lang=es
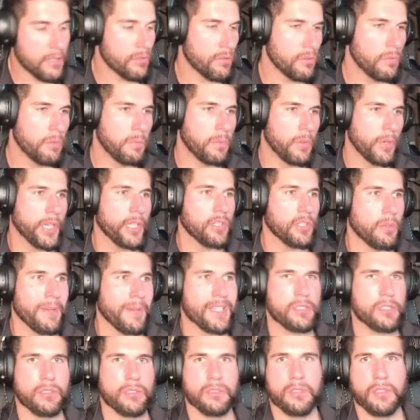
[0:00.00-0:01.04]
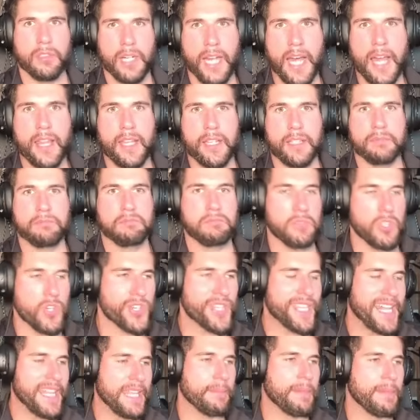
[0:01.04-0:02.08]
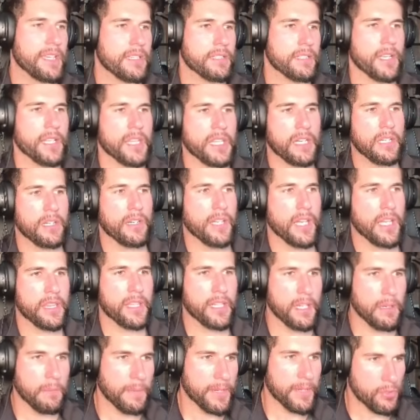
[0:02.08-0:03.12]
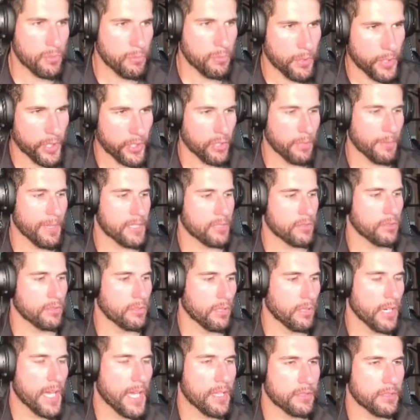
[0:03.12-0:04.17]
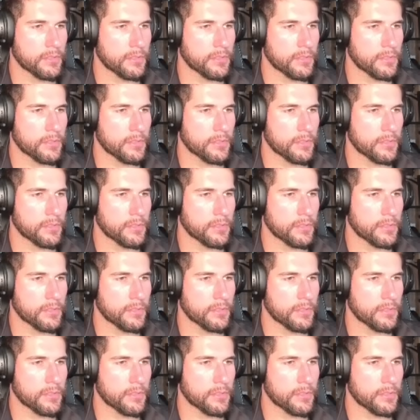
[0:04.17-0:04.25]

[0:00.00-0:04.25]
un poquito más controlada. No está de más hacer, hacer el peso un poquito más controlado.